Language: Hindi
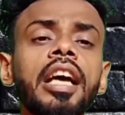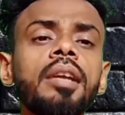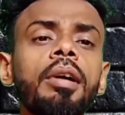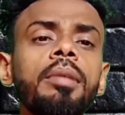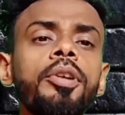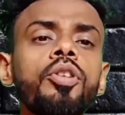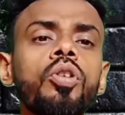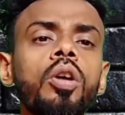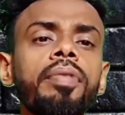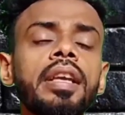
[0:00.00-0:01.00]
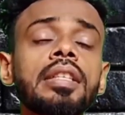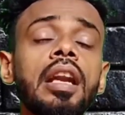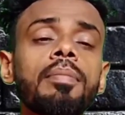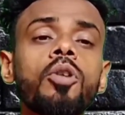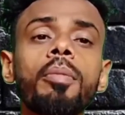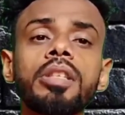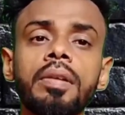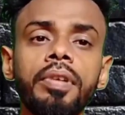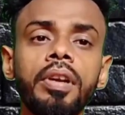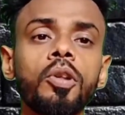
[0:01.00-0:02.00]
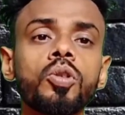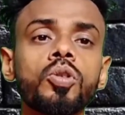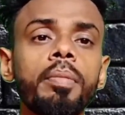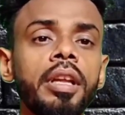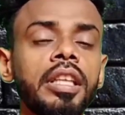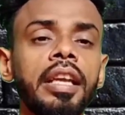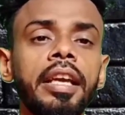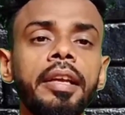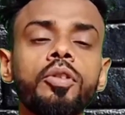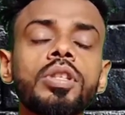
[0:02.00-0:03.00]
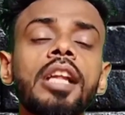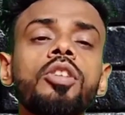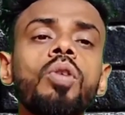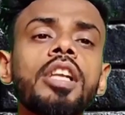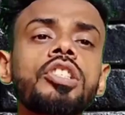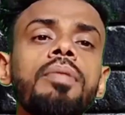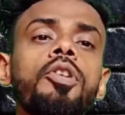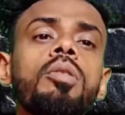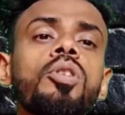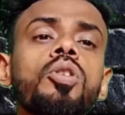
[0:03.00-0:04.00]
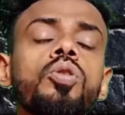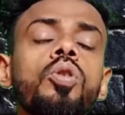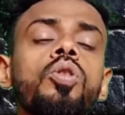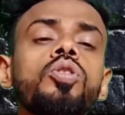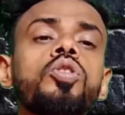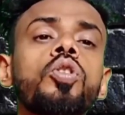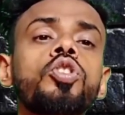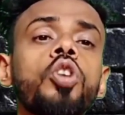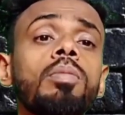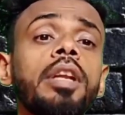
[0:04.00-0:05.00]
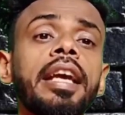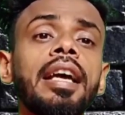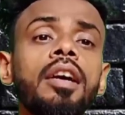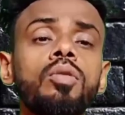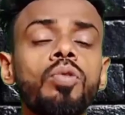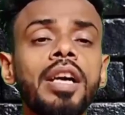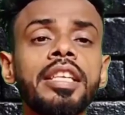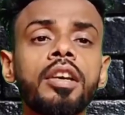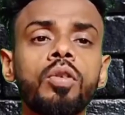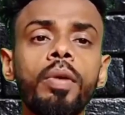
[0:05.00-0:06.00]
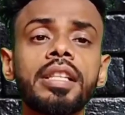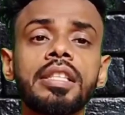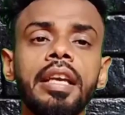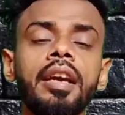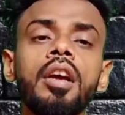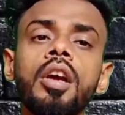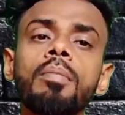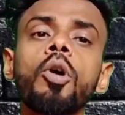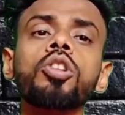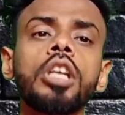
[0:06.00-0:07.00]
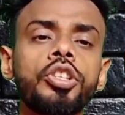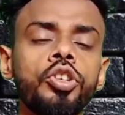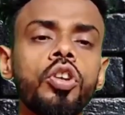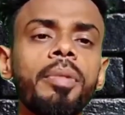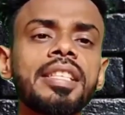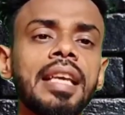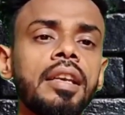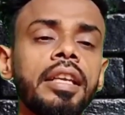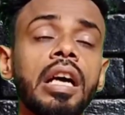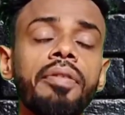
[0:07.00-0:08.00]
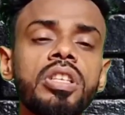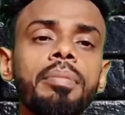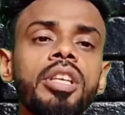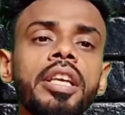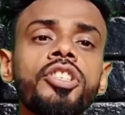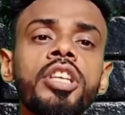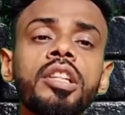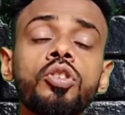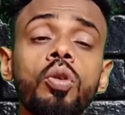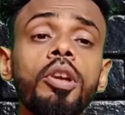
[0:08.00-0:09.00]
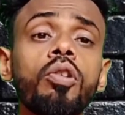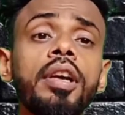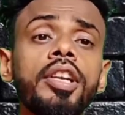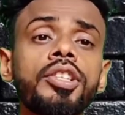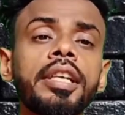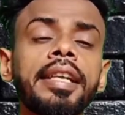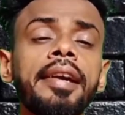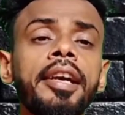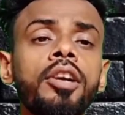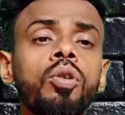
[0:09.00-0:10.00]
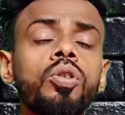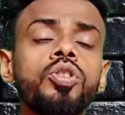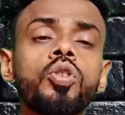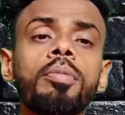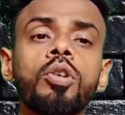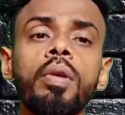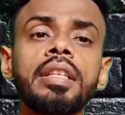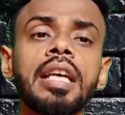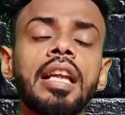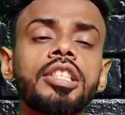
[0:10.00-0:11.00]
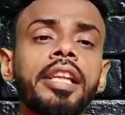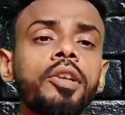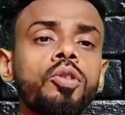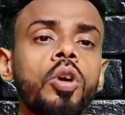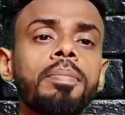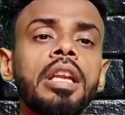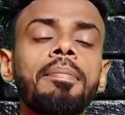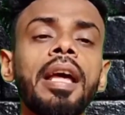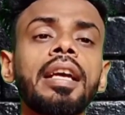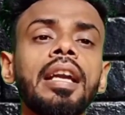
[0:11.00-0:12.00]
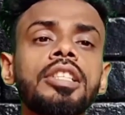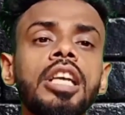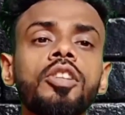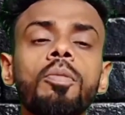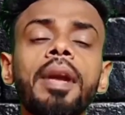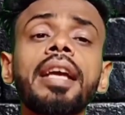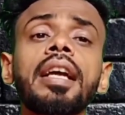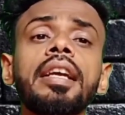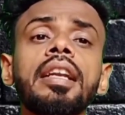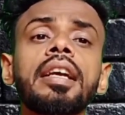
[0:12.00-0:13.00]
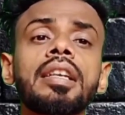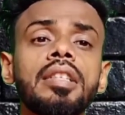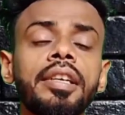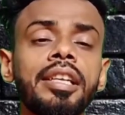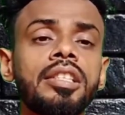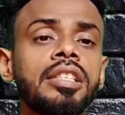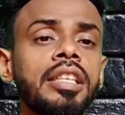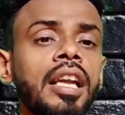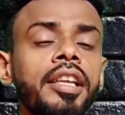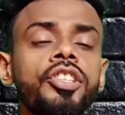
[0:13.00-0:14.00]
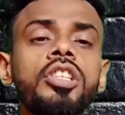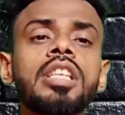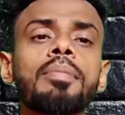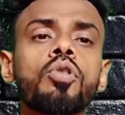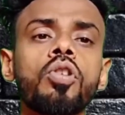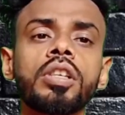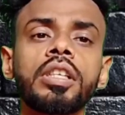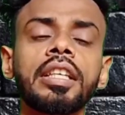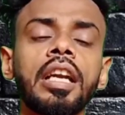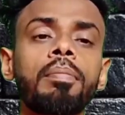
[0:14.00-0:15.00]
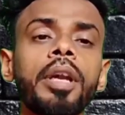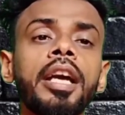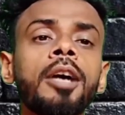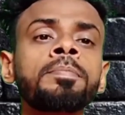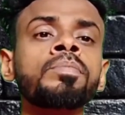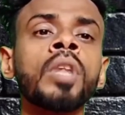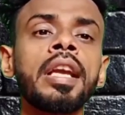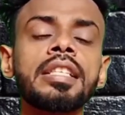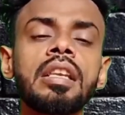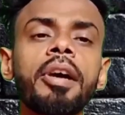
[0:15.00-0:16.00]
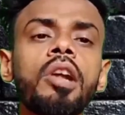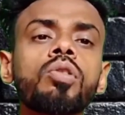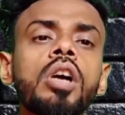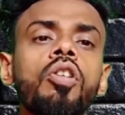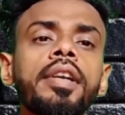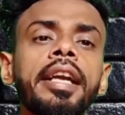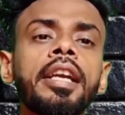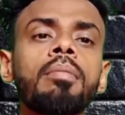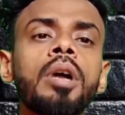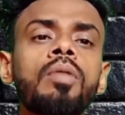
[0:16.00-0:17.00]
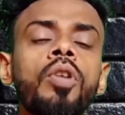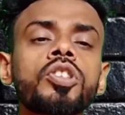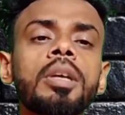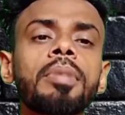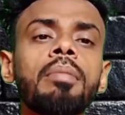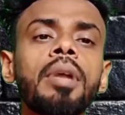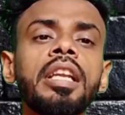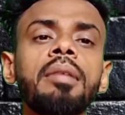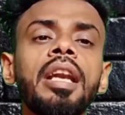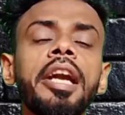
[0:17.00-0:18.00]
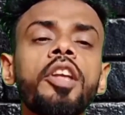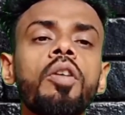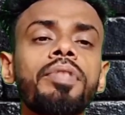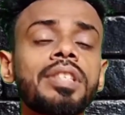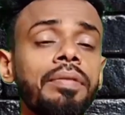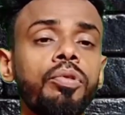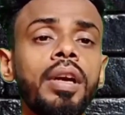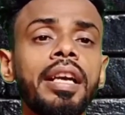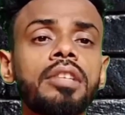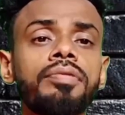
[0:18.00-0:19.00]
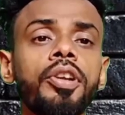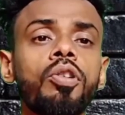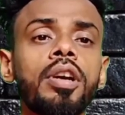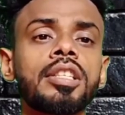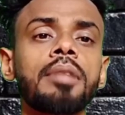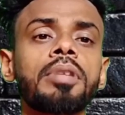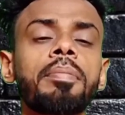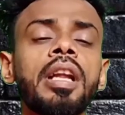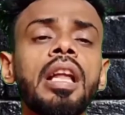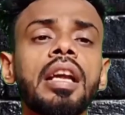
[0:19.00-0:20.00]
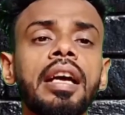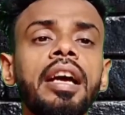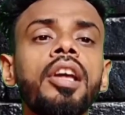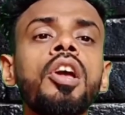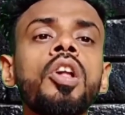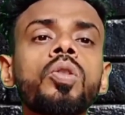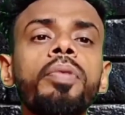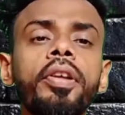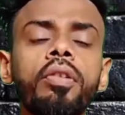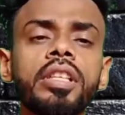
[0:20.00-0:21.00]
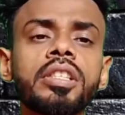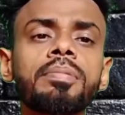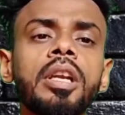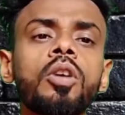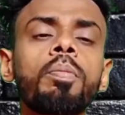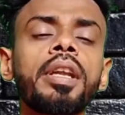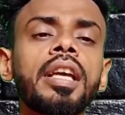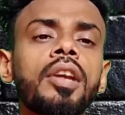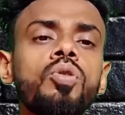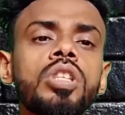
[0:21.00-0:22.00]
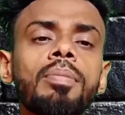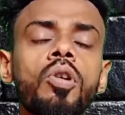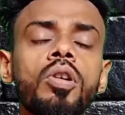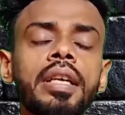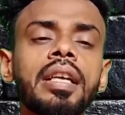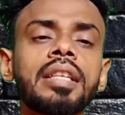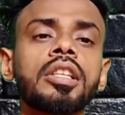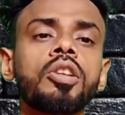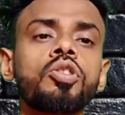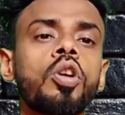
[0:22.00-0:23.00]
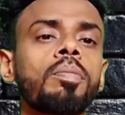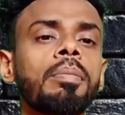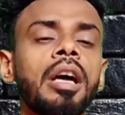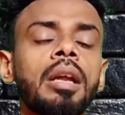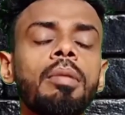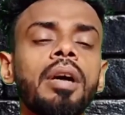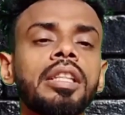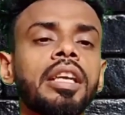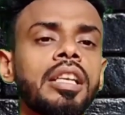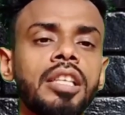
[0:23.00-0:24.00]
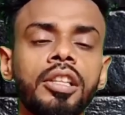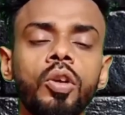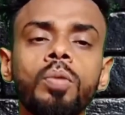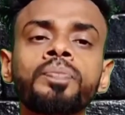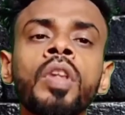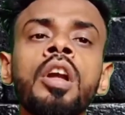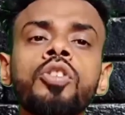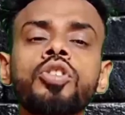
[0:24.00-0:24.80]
ताकि आने वाली वीडियो की नोटिफिकेशन आपको हमेशा फ्री में दोस्तों मिलती रहे तो साथियों आज की वीडियो में दोस्तों जो जॉब लेके आया हूँ वो आई है कुवैत से बहुत ही अच्छी जॉब है सैलरी काफी सभी की अच्छी है तो जो भी लोग इंटरेस्टेड कैंडिडेट हो जो अभी कोई जाना चाहते हो जॉब के लिए अप्लाई करना चाहते हो अप्लाई करने के लिए कंसल्टेंसी से यानी एजेंट से आपको कॉन्टैक्ट करना पड़ेगा इसलिए मैंने उनका कॉन्टेक्ट नंबर व्हाट्सअप नंबर ई मेल ऑफिस का फुल एड्रेस वीडियो को डिस्क्रिप्शन पर डाल रखा है तो वीडियो को डिस्क्रिप्शन को ओपन करके उनसे आप कॉन्टेक्ट कर सकते हो जॉब के बारे में बातें कर सकते हो